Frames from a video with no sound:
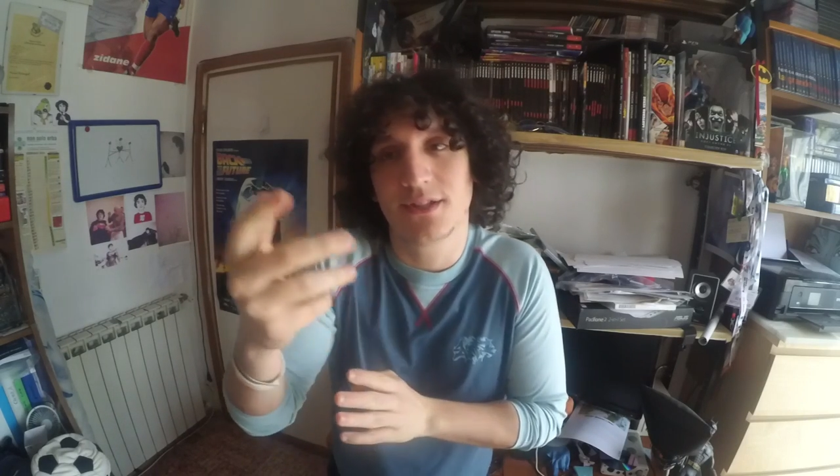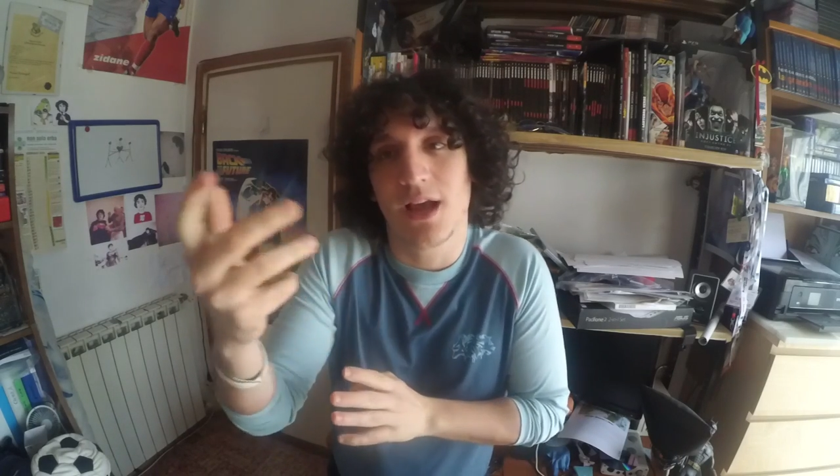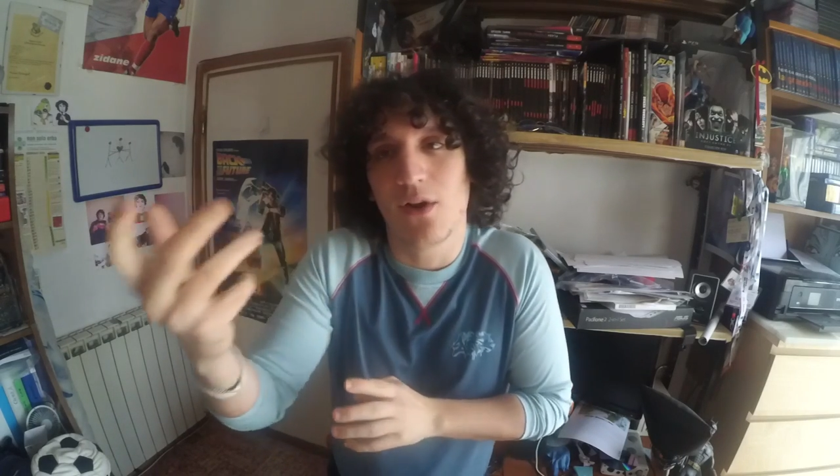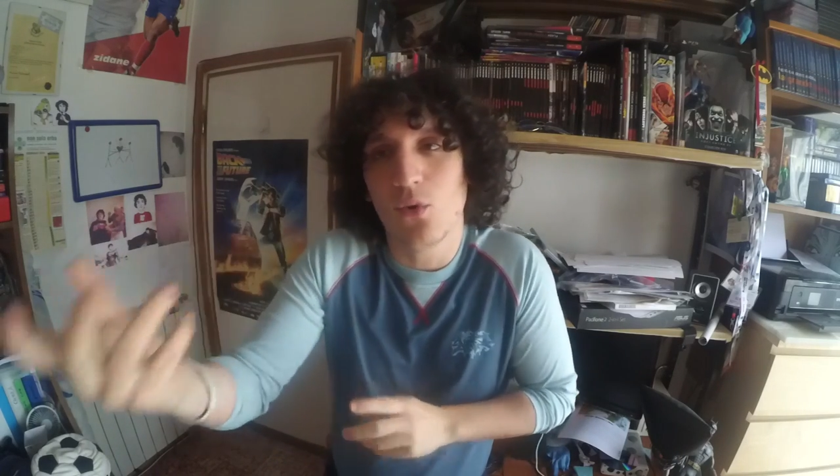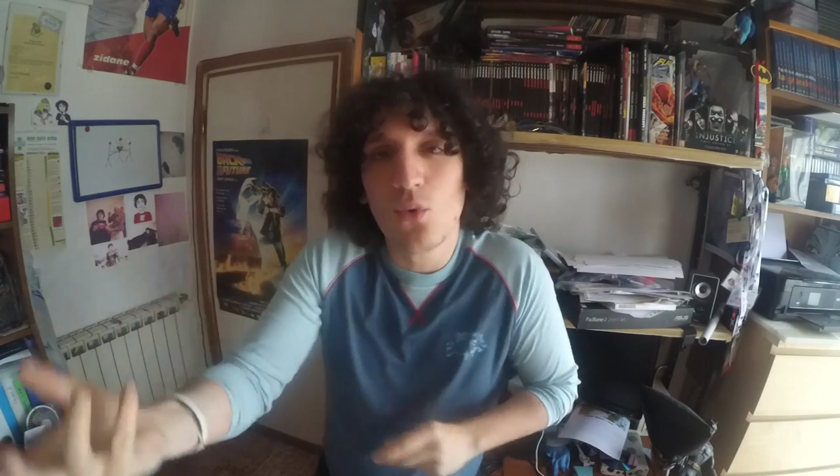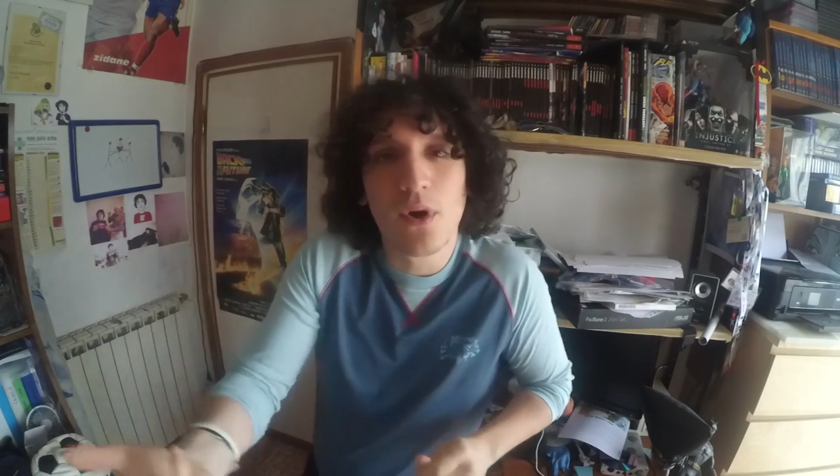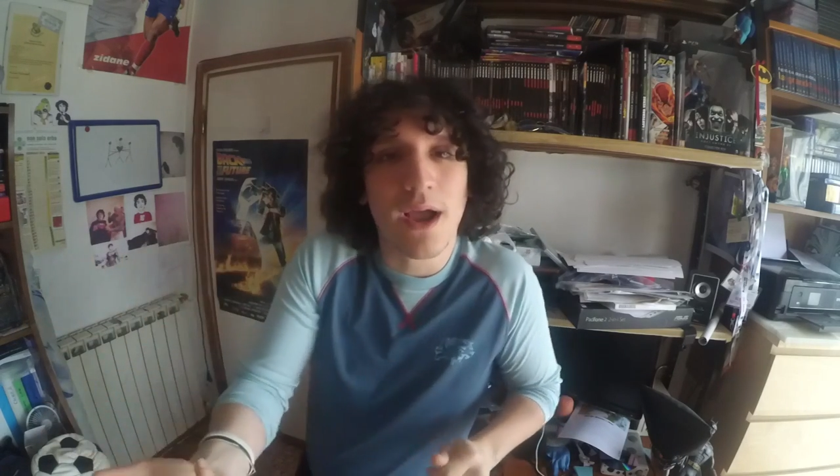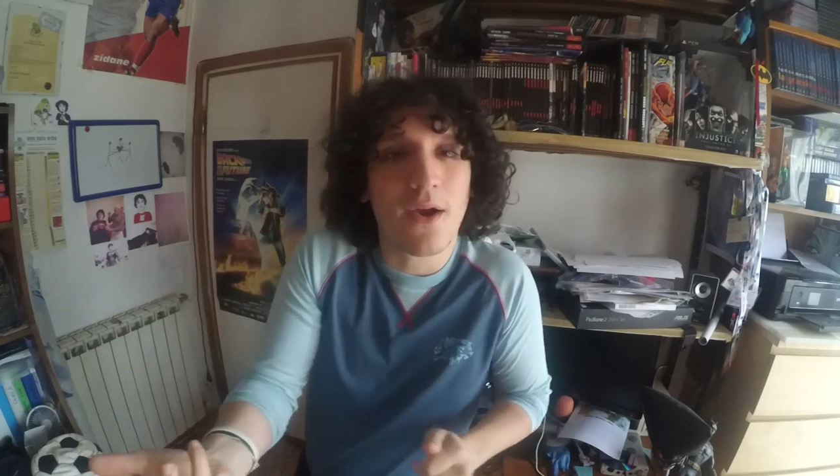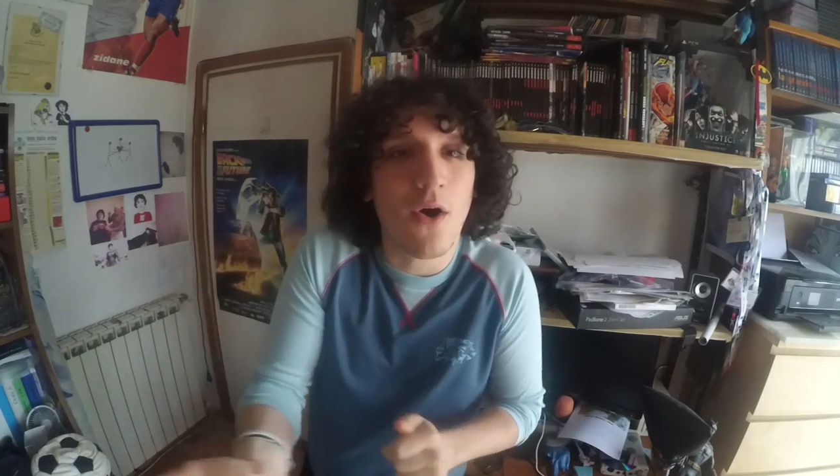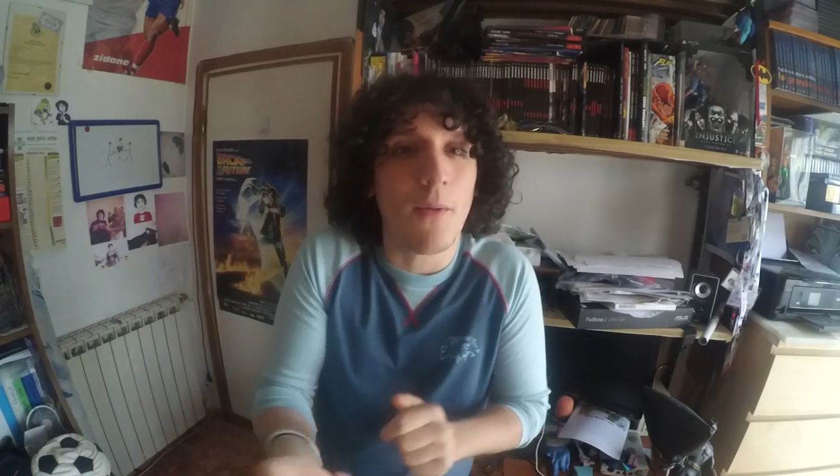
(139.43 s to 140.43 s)
se a
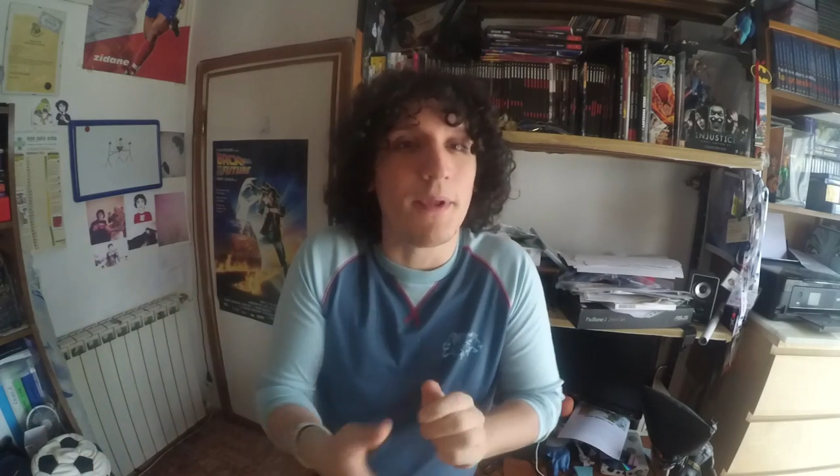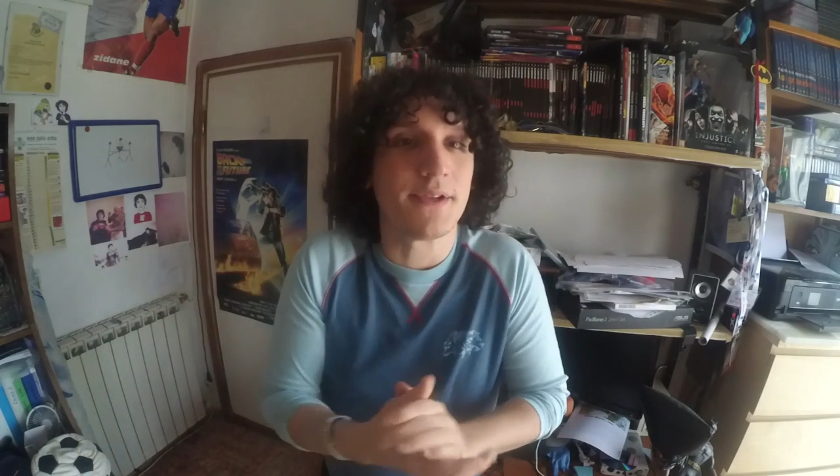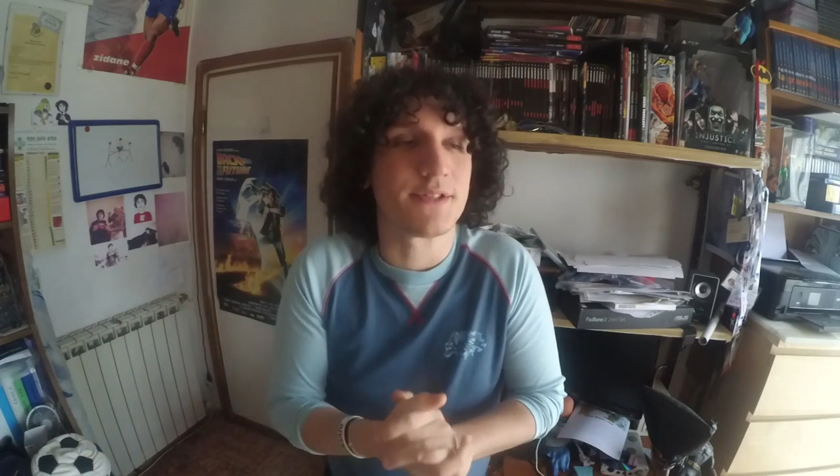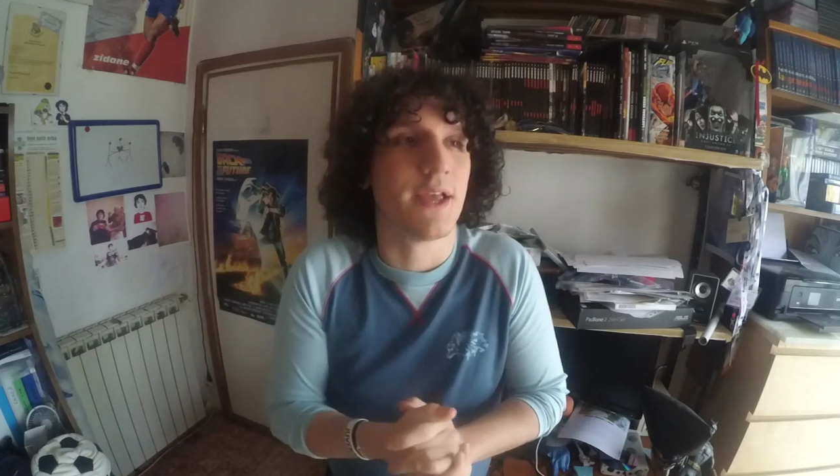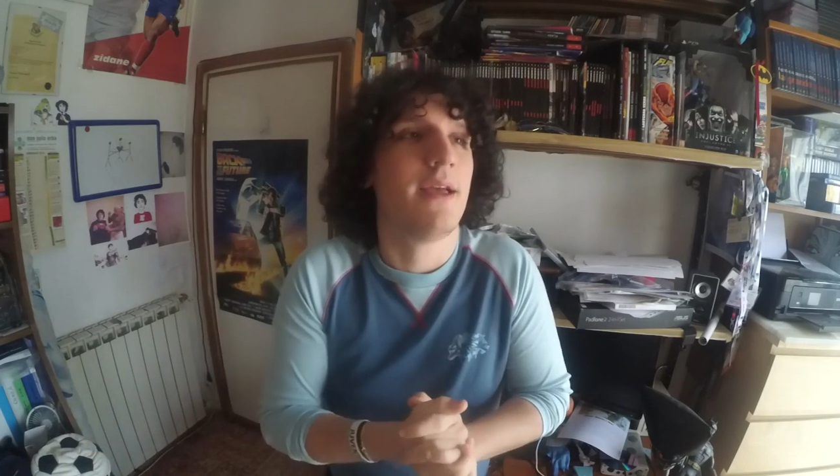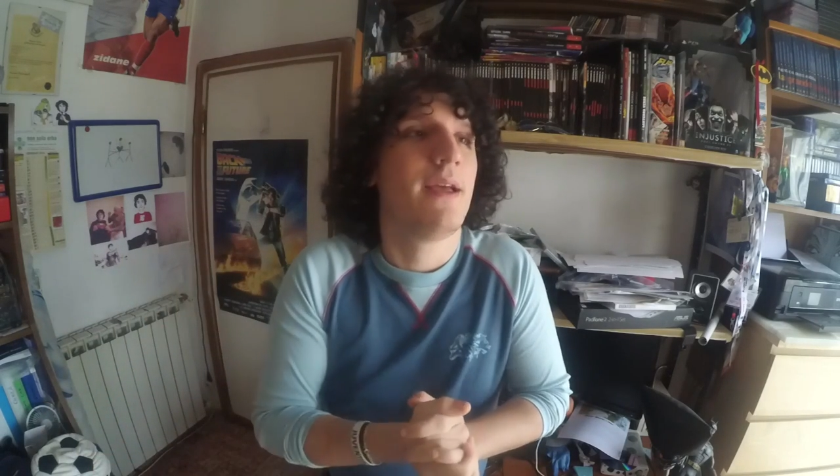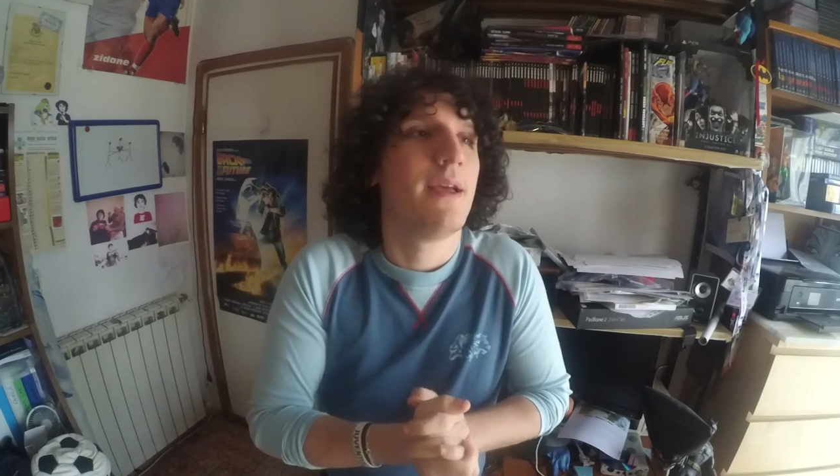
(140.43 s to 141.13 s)
Lucca Comics